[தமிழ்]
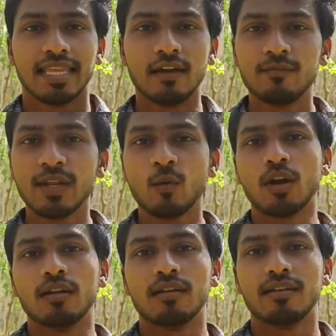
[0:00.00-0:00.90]
எவ்ரி
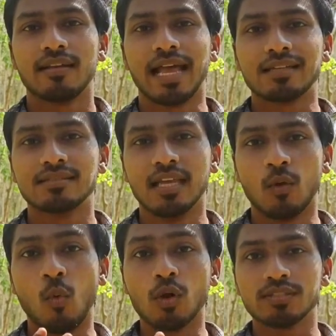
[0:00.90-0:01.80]
ஒன் ஹேஸ் தேர்
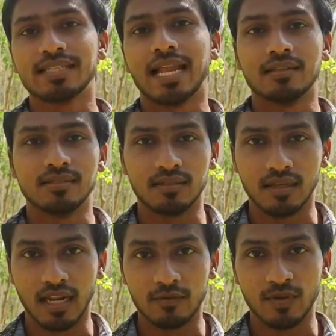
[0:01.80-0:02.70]
ஓன் சேலஞ்ச் இன்
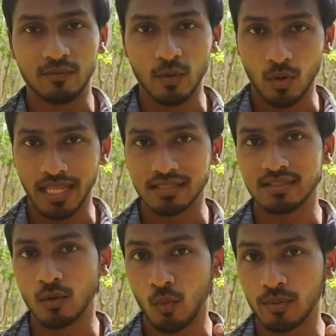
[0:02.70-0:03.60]
தேர் லைஃப் எவ்ரி ஒன் ஹேஸ்
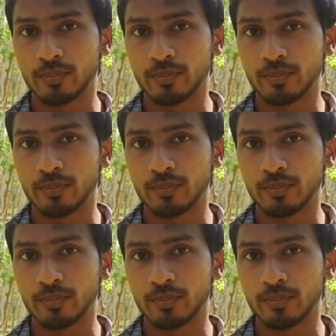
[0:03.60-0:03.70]
தேர் ஓன்